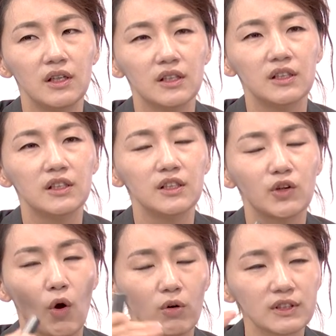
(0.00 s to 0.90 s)
그
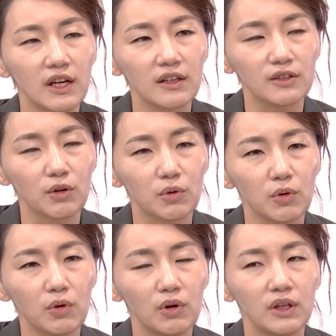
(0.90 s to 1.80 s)

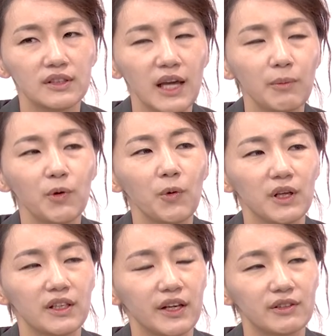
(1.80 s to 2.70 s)
경찰에서도
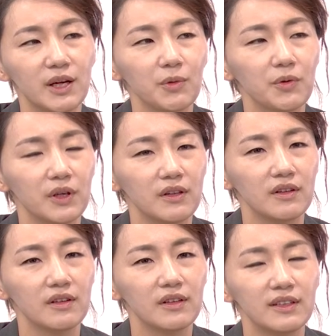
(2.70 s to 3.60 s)
참고인이에요. 참고인.
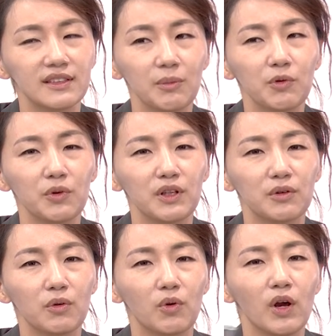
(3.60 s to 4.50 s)

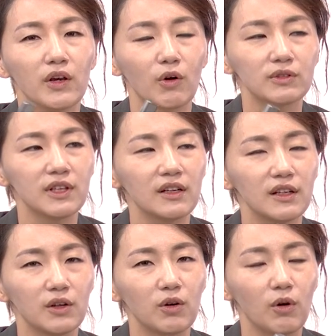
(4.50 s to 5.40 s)
참고인이고 경찰이
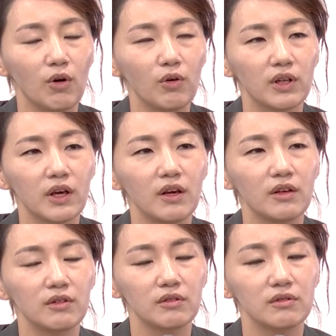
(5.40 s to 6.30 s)
이걸 어
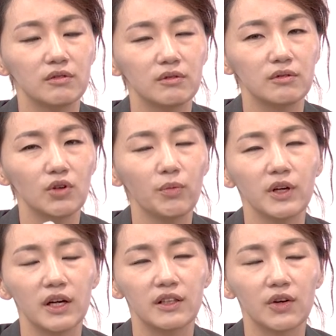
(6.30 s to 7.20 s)
이게
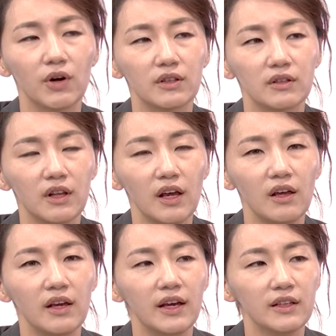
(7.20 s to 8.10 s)
혐의가 있는 것 같은데
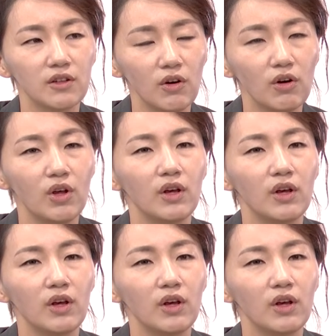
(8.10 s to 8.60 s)
해서